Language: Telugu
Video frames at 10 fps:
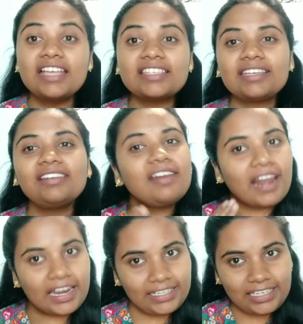స్కిన్
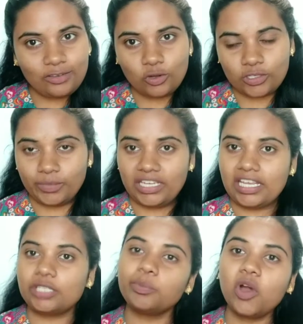లైట్నింగ్
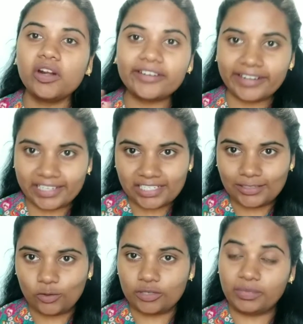కోసమైనా స్పాట్
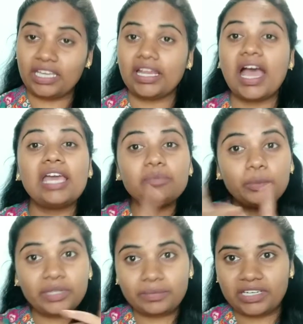రిడక్షన్ కోసమైనా
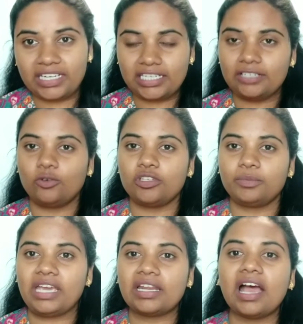హైపో పిగ్మెంటేషన్
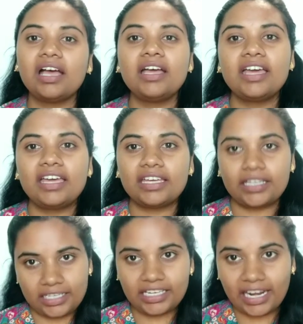కోసమైనా
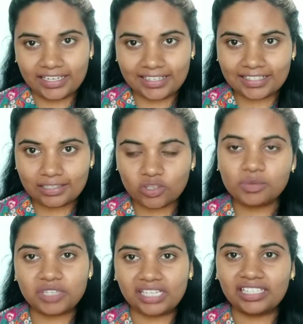ఇలాంటి రీజన్స్
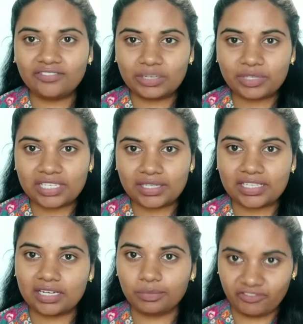కోసం జనరలీ విటమిన్ సి
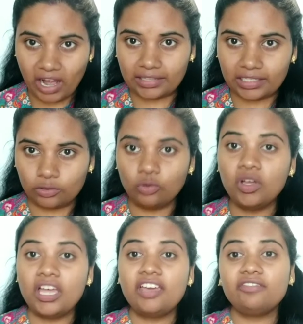సీరమ్ని వాడతారు
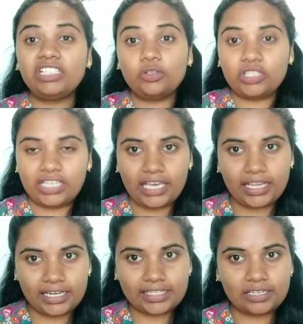వీటిలో ఏ
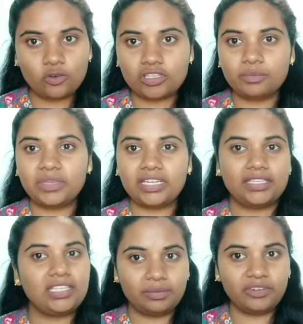రీజన్ కోసం మీరు
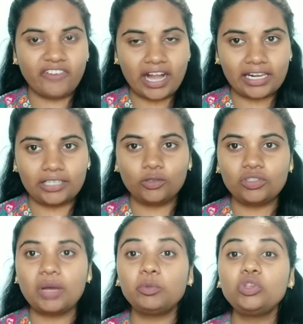ఈ సీరమ్ని
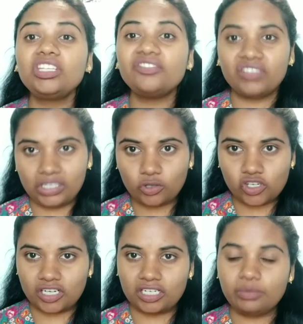వాడాలనుకున్నా ముందు ఈ వీడియో
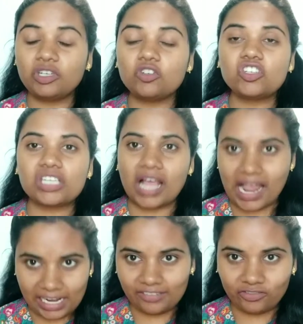చూడండి మీకు
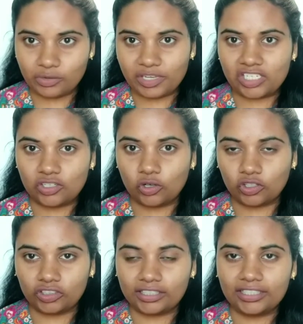చాలా ఇన్ఫర్మేషన్
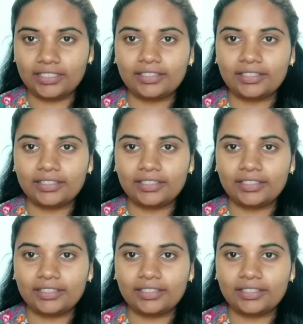దొరుకుతుంది